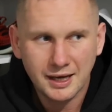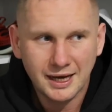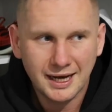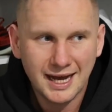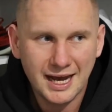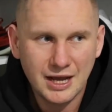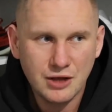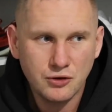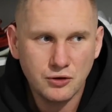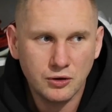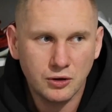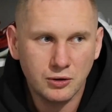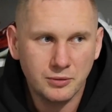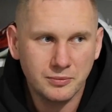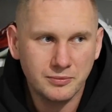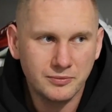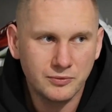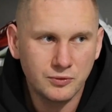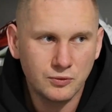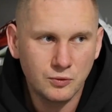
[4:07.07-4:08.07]

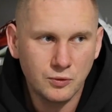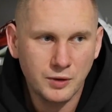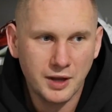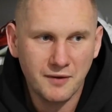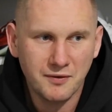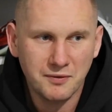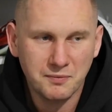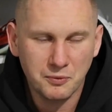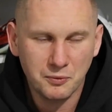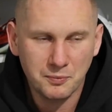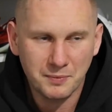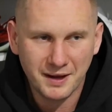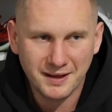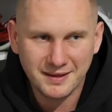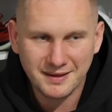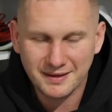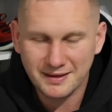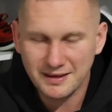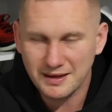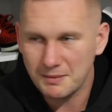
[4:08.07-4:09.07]
chęcią długiej
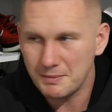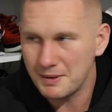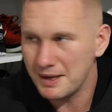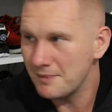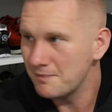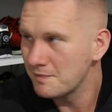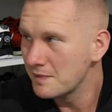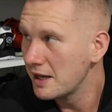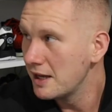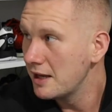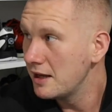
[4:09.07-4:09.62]
współpracy z nimi.